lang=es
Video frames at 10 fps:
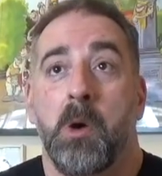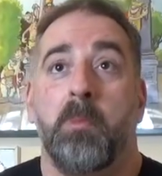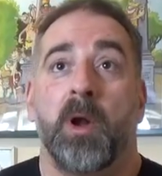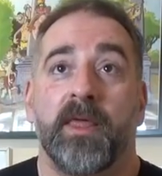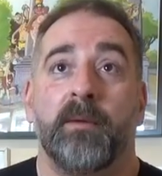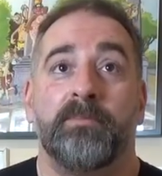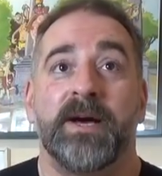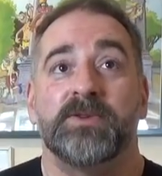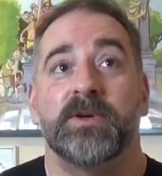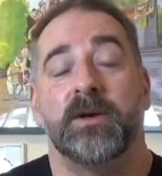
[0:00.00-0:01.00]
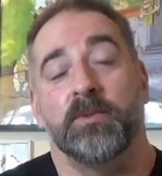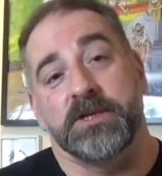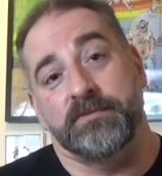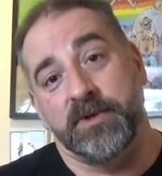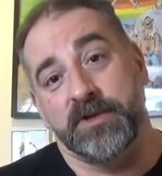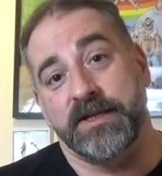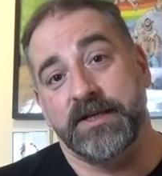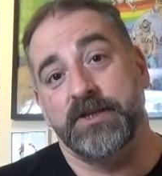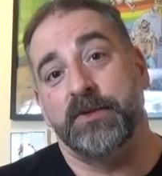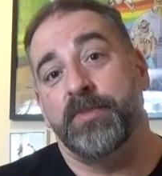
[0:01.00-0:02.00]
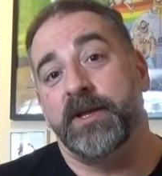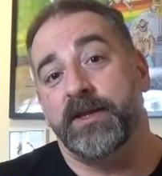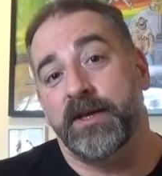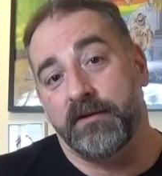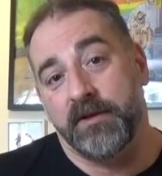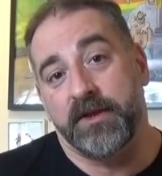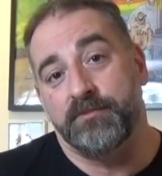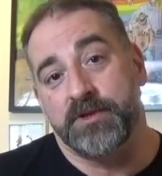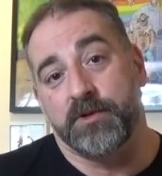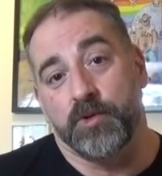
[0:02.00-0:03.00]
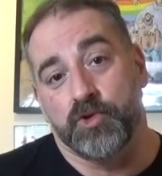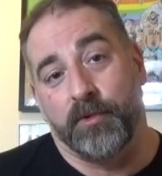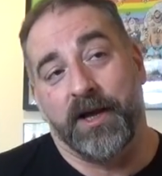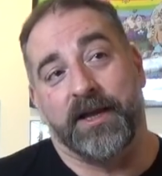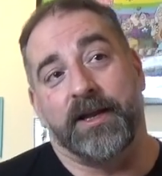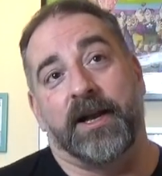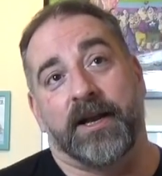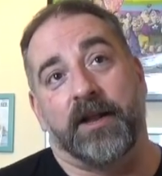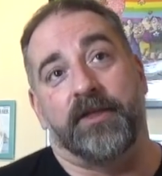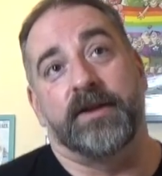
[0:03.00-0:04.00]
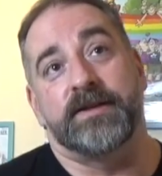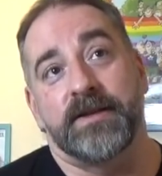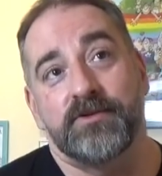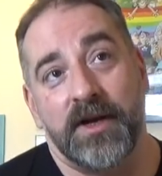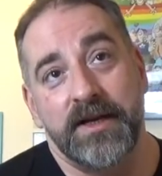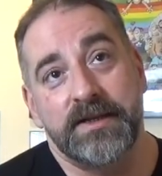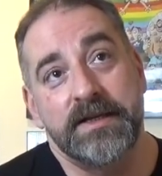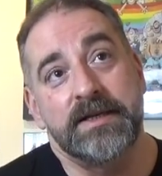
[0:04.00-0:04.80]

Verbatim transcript: pues dan paso que muchas personas se sorprendan y a veces pues incluso vayan a las relaciones sexuales